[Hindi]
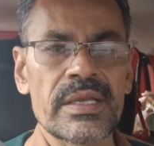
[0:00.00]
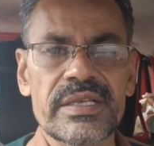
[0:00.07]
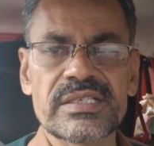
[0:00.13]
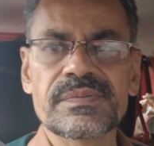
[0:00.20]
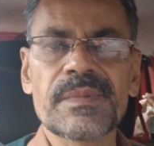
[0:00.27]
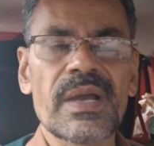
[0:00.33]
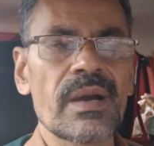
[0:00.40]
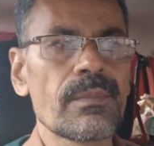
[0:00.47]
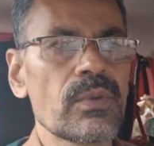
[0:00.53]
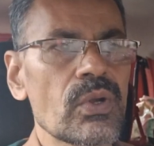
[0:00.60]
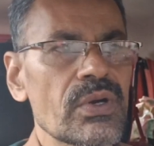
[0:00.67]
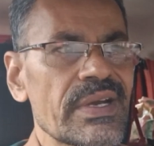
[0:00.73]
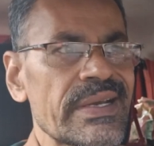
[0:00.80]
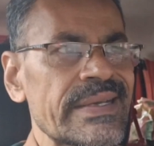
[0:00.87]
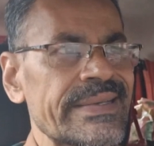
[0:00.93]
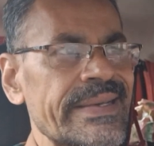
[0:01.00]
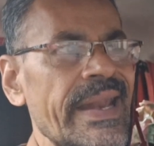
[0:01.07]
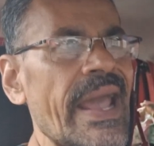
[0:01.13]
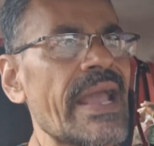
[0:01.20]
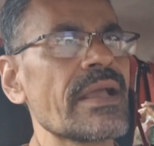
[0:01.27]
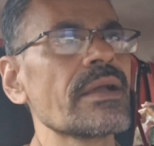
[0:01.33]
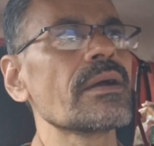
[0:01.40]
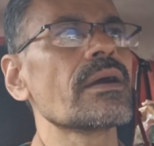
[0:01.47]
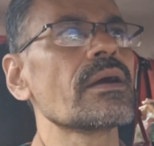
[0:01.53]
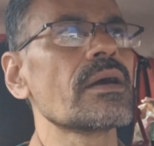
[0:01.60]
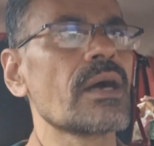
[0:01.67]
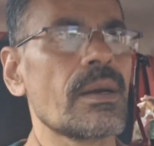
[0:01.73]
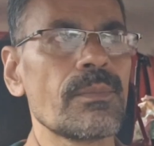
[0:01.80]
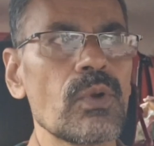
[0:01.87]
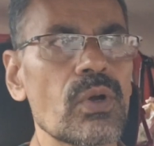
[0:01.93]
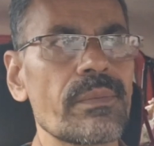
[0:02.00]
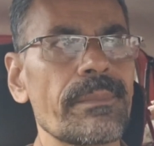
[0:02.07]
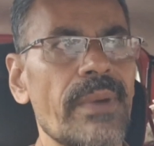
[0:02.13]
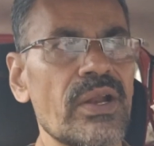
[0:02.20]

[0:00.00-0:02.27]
इसमें हम लोग टैंग हम लोग